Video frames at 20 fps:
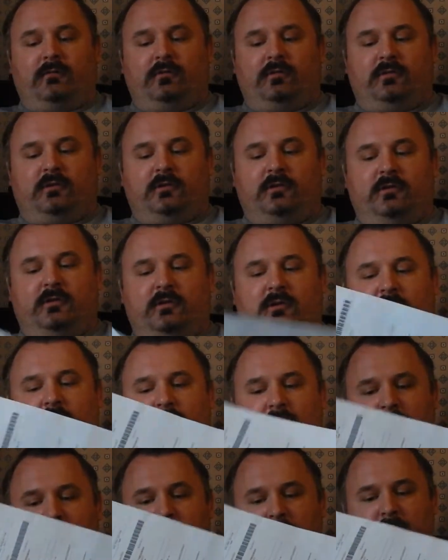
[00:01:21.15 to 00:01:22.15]
вот
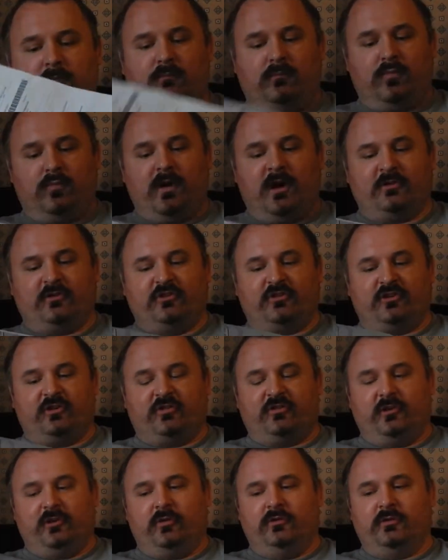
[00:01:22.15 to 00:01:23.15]
бумажечка,
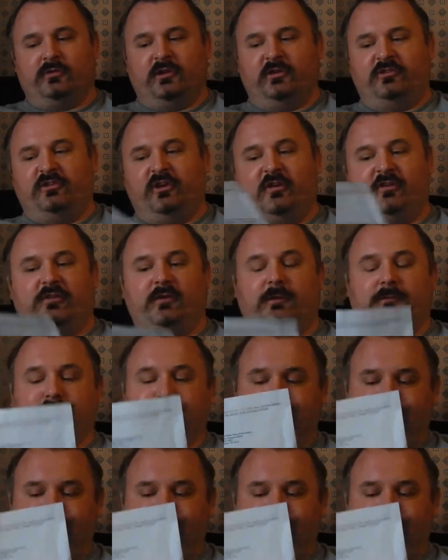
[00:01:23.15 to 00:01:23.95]
разделенная на три части.